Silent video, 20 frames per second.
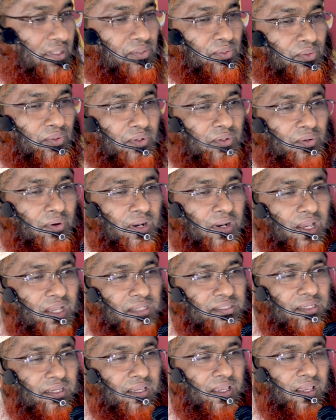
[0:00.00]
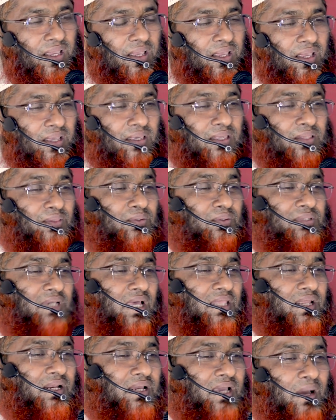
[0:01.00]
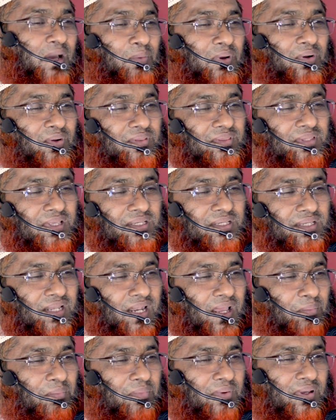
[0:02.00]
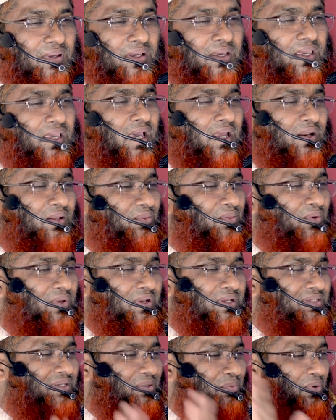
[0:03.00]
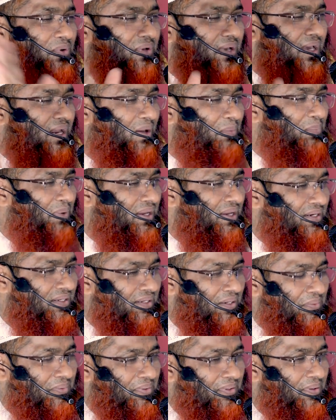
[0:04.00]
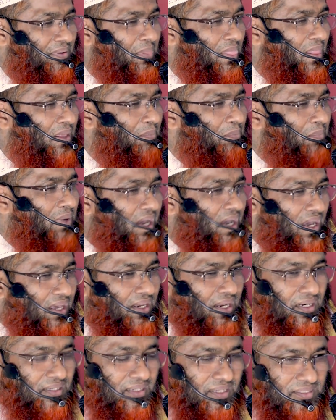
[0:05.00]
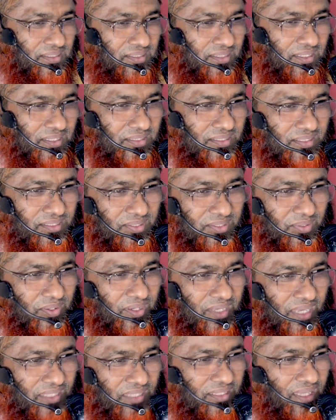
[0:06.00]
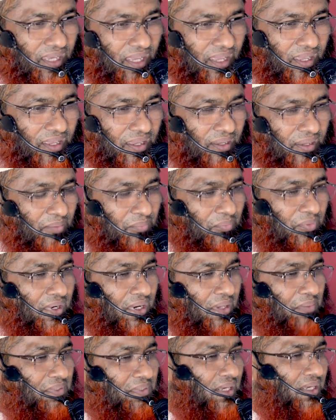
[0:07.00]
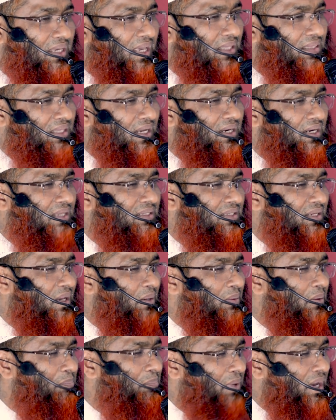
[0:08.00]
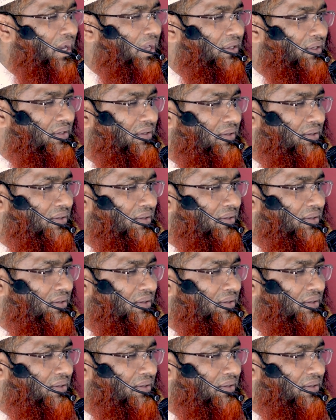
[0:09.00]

কিছু নোট করা আছে কিন্তু যাদেরকে আমানত দিয়েছিলাম খেয়ানত করেছে বইগালা পাইনি আমি মার একটা স্মৃতি ছিল ক্যাথা বললাম যে ক্যাথাটা যেন আমি পাই